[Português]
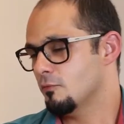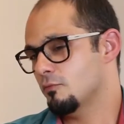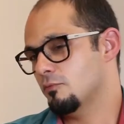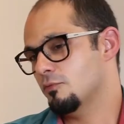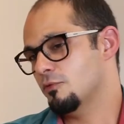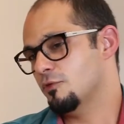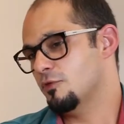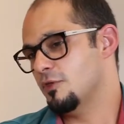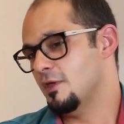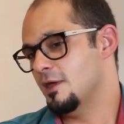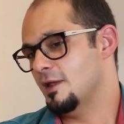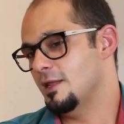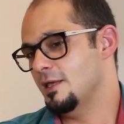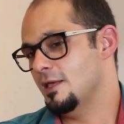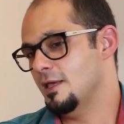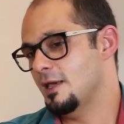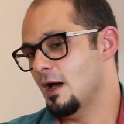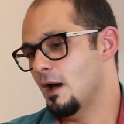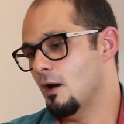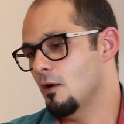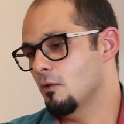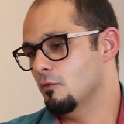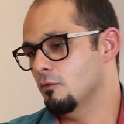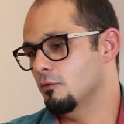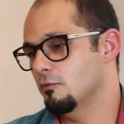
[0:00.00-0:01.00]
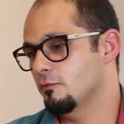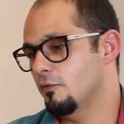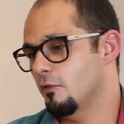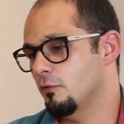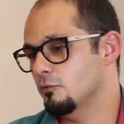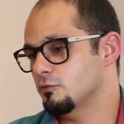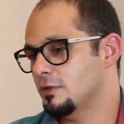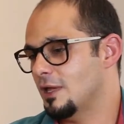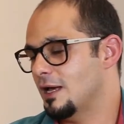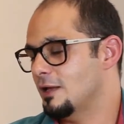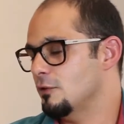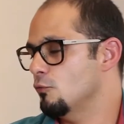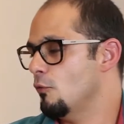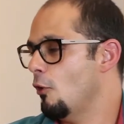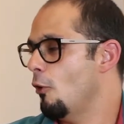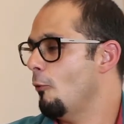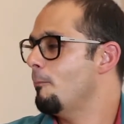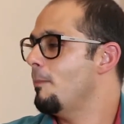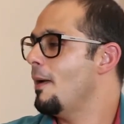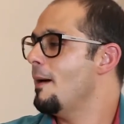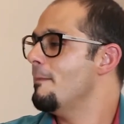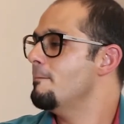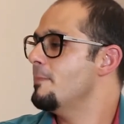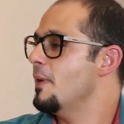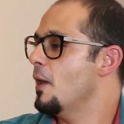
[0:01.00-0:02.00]
seria algo voltado ao
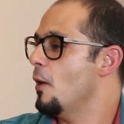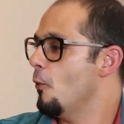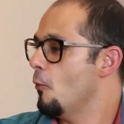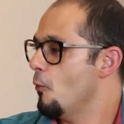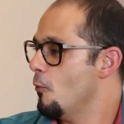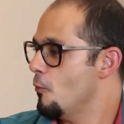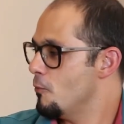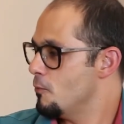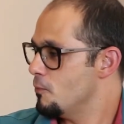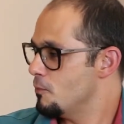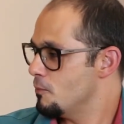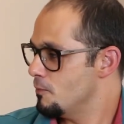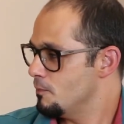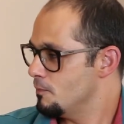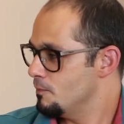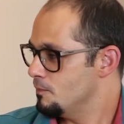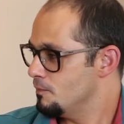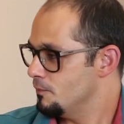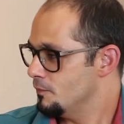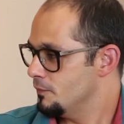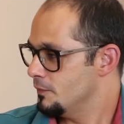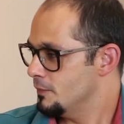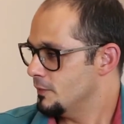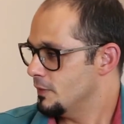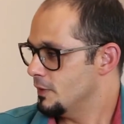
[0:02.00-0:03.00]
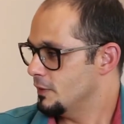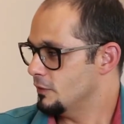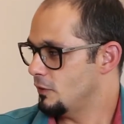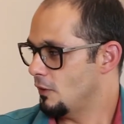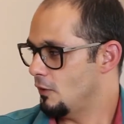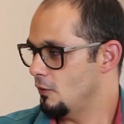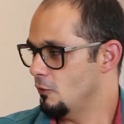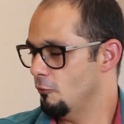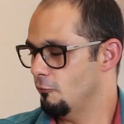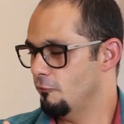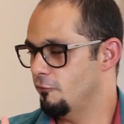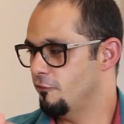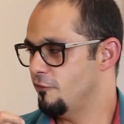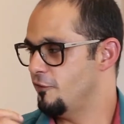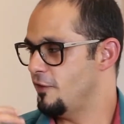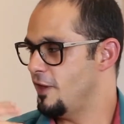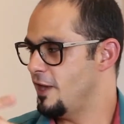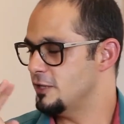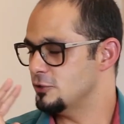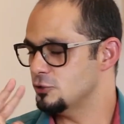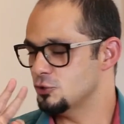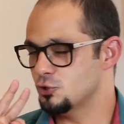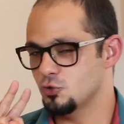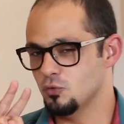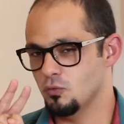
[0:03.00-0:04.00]
papel. Então eu
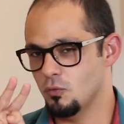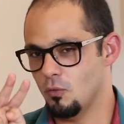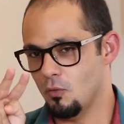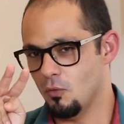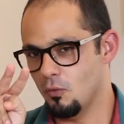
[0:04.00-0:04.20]
vejo